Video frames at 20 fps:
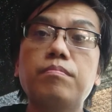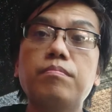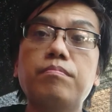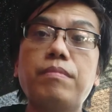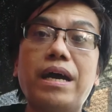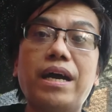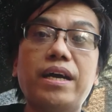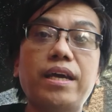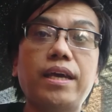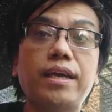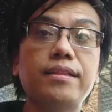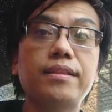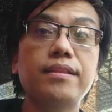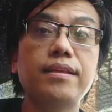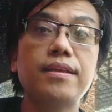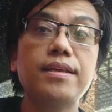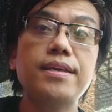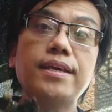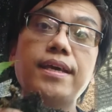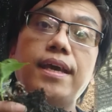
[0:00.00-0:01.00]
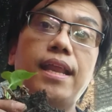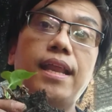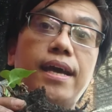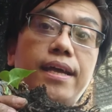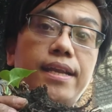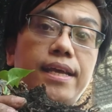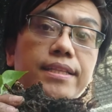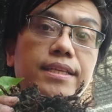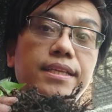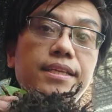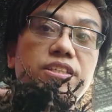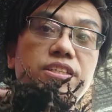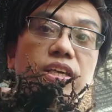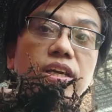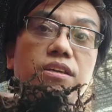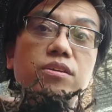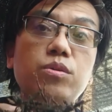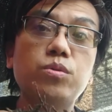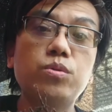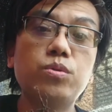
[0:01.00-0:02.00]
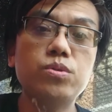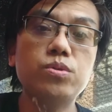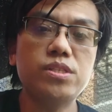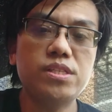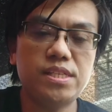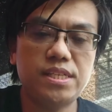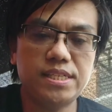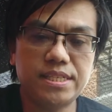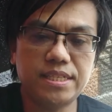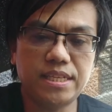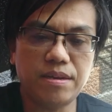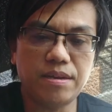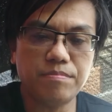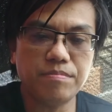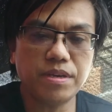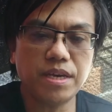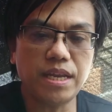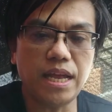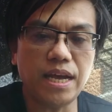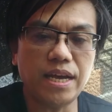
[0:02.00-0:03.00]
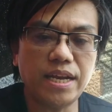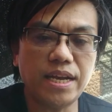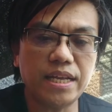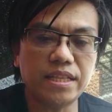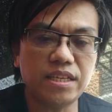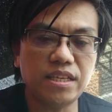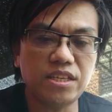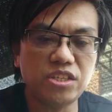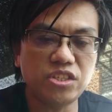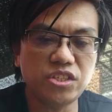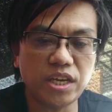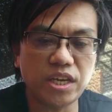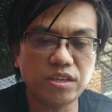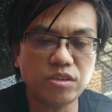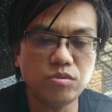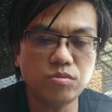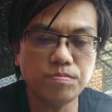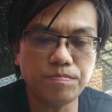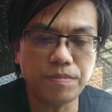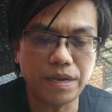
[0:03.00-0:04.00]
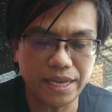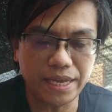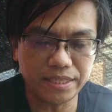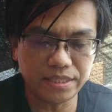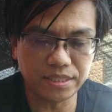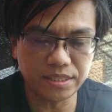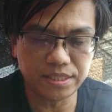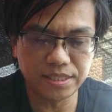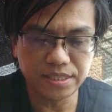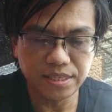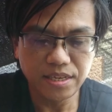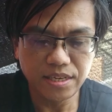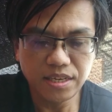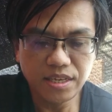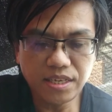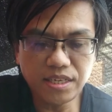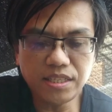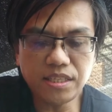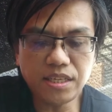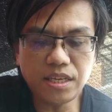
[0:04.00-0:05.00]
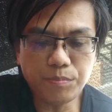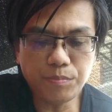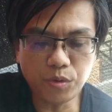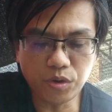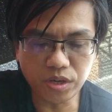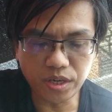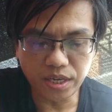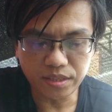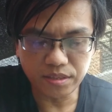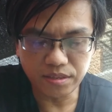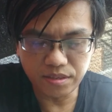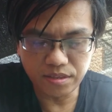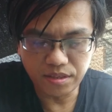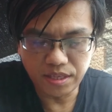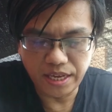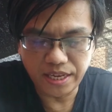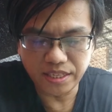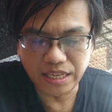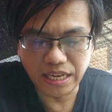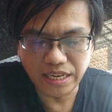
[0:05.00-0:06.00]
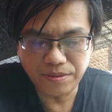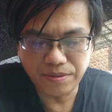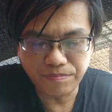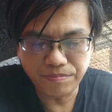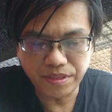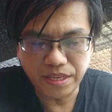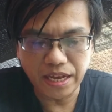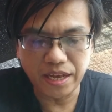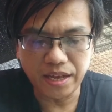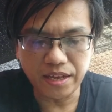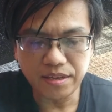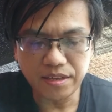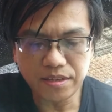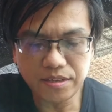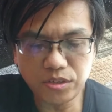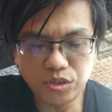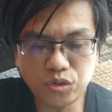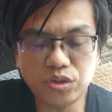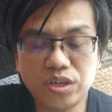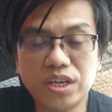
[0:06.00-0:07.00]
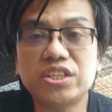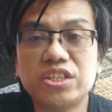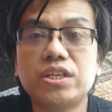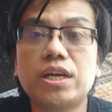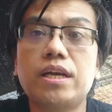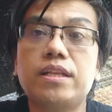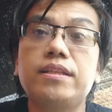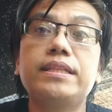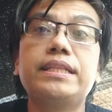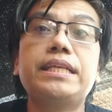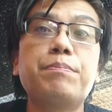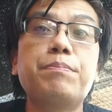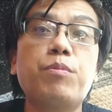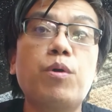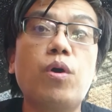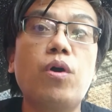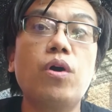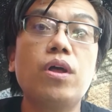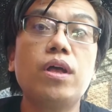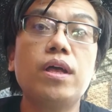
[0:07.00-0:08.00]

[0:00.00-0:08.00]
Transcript: Bakit? Kailangan natin i-check yung root system, kailangan natin i-check yung plants, hindi porket naitanim na yung na siya, hindi po.